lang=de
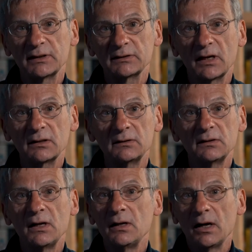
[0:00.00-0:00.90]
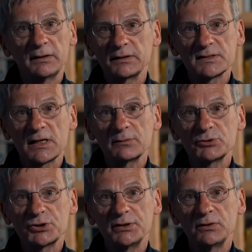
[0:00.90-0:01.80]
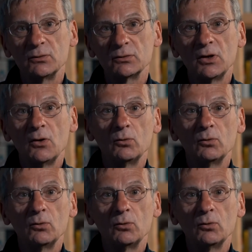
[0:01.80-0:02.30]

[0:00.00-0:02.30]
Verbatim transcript: Gedanken an eine Sachbeschädigung